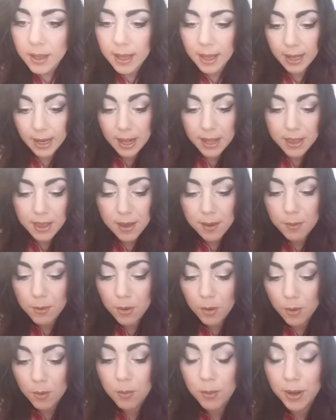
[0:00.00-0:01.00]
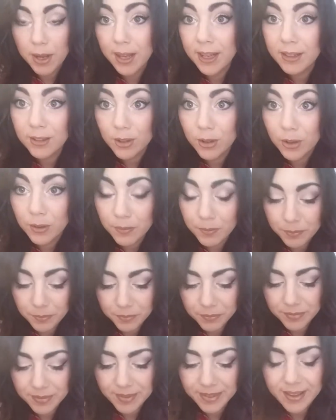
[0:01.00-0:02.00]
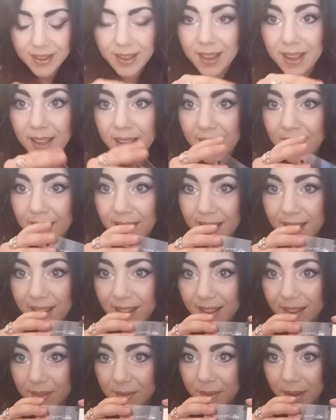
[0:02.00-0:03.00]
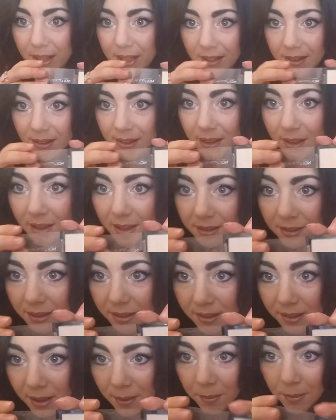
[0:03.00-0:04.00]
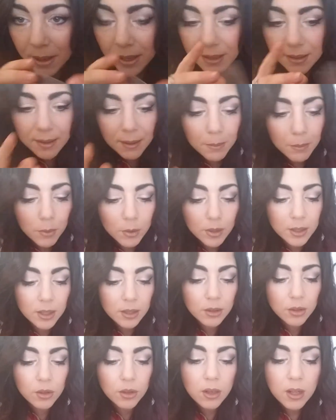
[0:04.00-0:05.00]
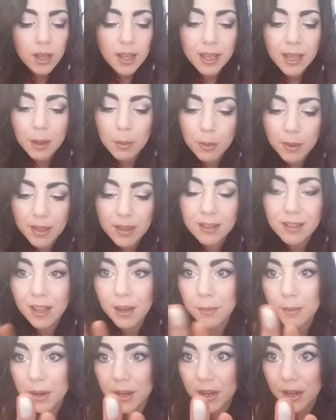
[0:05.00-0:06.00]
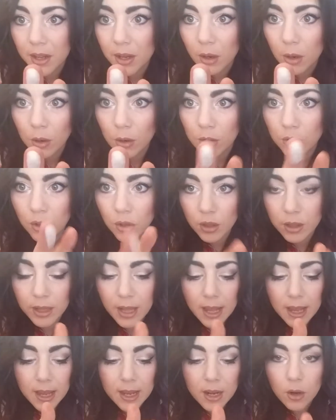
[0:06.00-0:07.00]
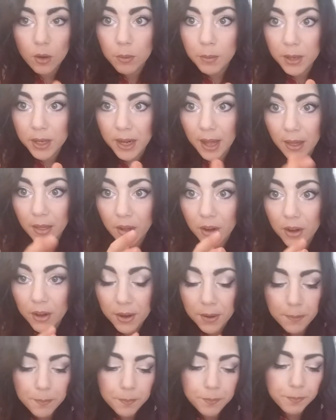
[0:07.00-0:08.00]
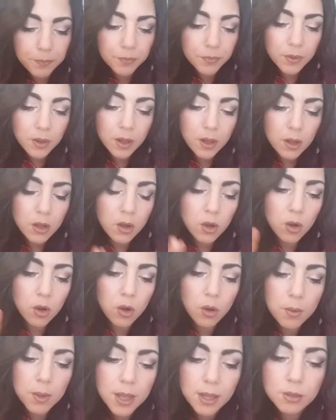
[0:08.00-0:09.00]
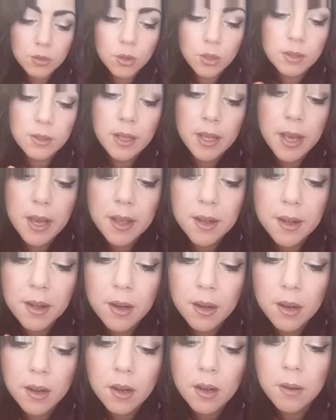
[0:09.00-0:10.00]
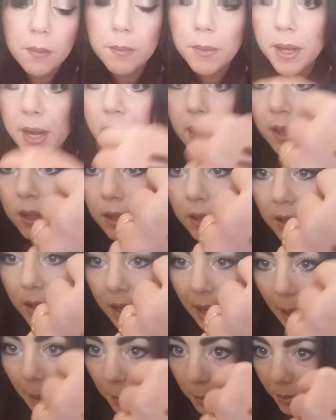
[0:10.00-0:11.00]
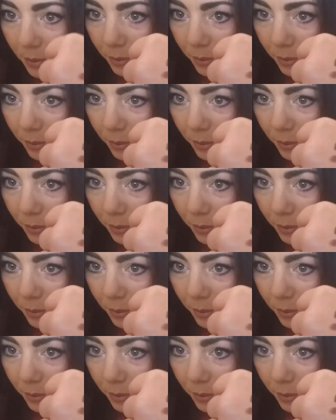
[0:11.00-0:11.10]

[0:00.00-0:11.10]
que la llevo pues eso. ¿Veis? Es este beige tan bonito que puede servir incluso de iluminador. Os lo voy a suasear. Mira, es